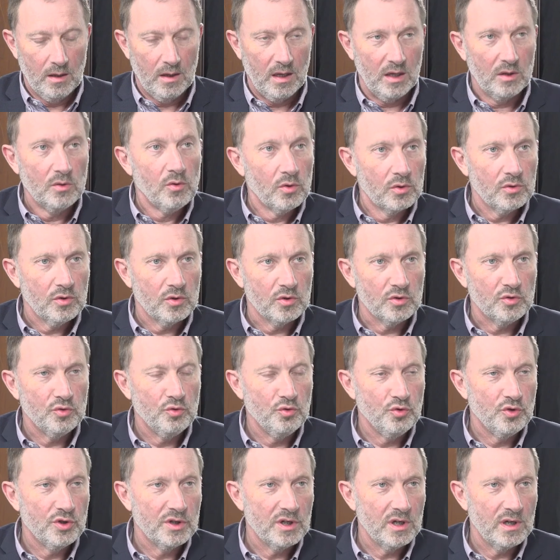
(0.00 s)
Un autre
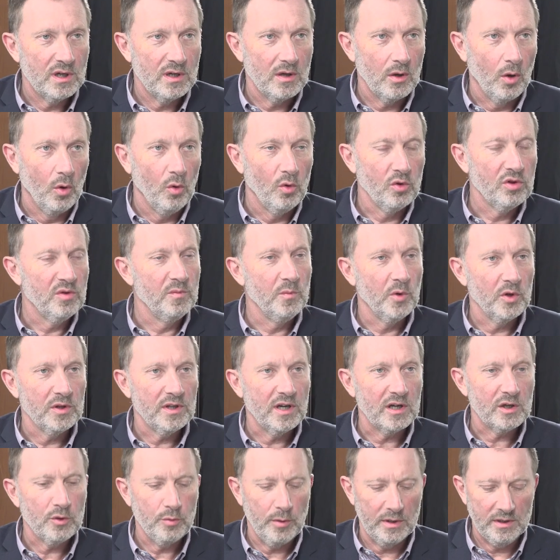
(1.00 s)
sujet hautement
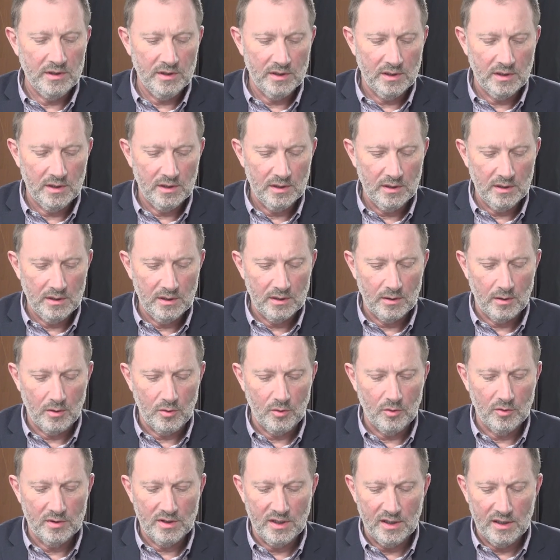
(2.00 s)
d'actualité,
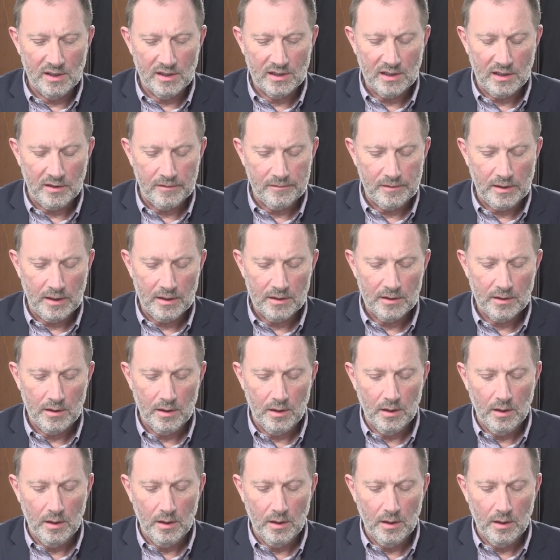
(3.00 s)
le télétravail.